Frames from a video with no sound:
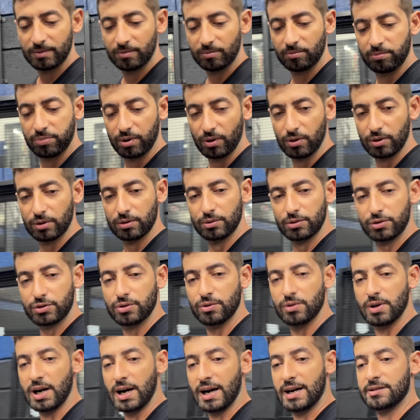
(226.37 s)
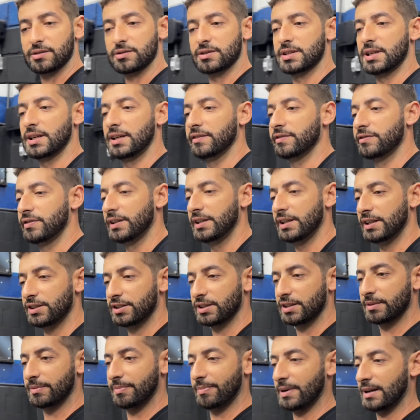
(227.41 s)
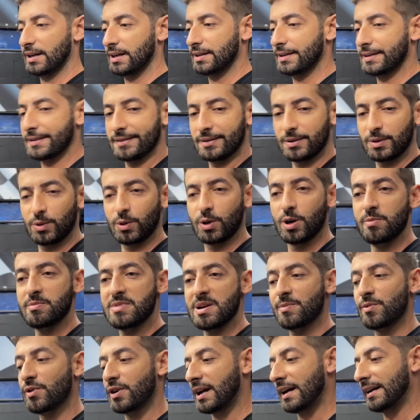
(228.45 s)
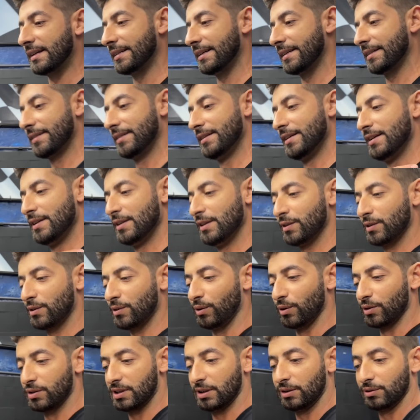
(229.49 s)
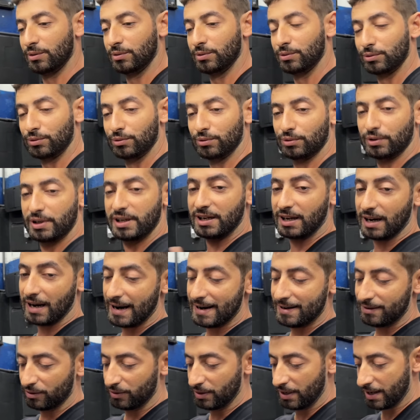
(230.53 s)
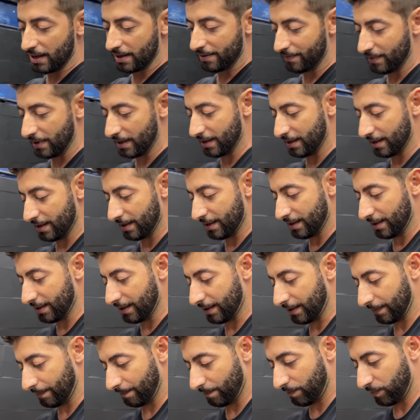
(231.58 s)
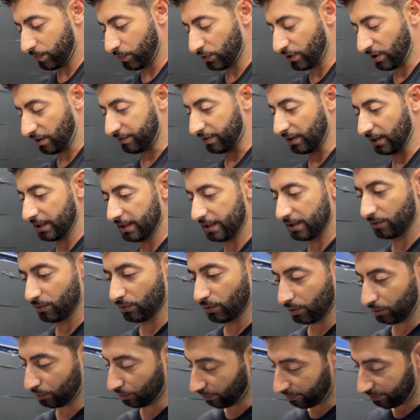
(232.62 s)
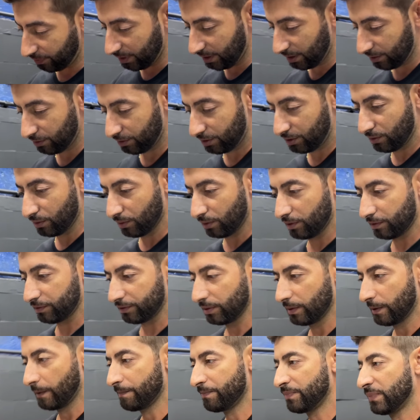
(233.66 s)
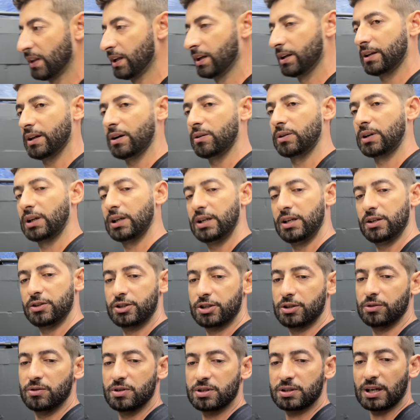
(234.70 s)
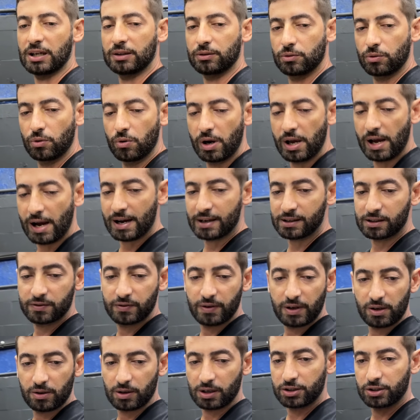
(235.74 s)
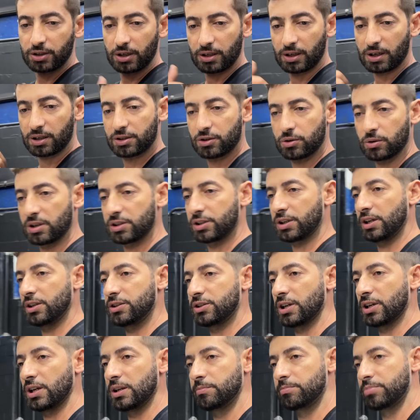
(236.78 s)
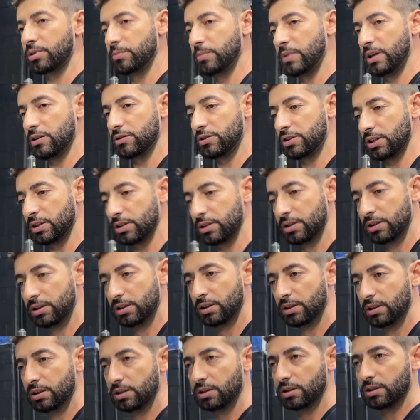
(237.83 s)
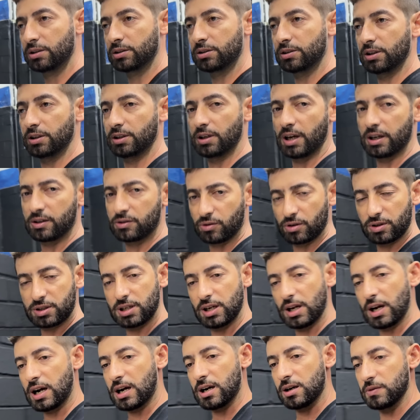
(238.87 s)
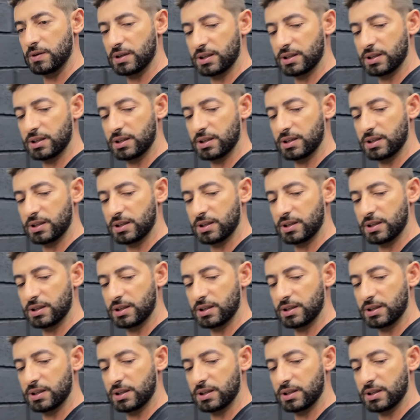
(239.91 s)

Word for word: bolo, churrasco, cerveja para comemorar, né? Golzão do, do Ricardo, né? É, eu já falei no outro vídeo de novo, que é um cliente do estado do Goiás, veio a gente, achou a gente aí por meio de, de rede social,